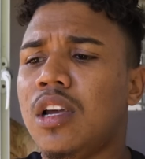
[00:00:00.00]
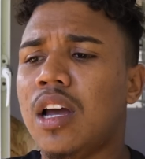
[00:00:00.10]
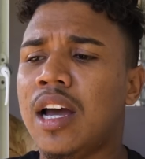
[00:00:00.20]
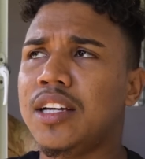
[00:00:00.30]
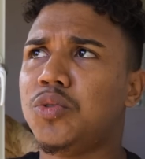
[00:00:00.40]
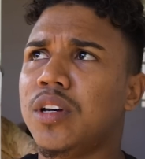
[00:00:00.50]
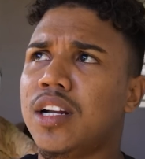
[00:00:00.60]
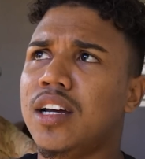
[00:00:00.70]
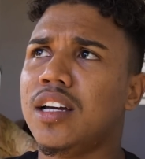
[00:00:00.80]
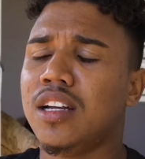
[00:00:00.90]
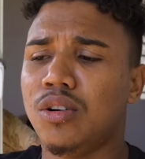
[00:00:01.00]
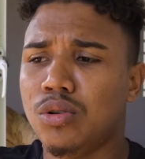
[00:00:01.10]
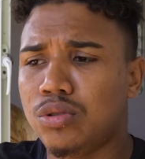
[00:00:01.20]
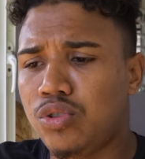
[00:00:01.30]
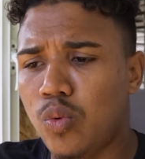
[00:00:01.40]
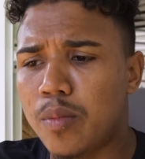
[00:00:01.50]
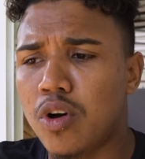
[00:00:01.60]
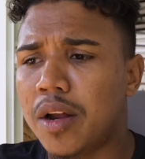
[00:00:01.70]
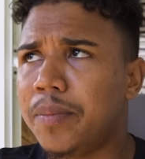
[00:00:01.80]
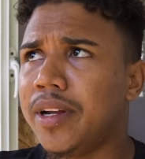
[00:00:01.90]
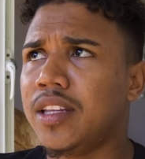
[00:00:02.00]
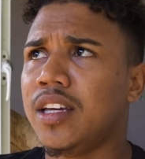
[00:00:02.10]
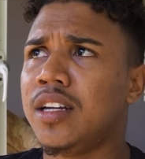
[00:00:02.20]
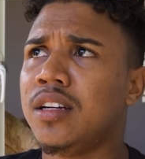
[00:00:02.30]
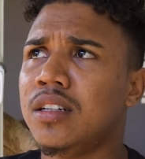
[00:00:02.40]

Ay, suegra, los tuvimos al perder.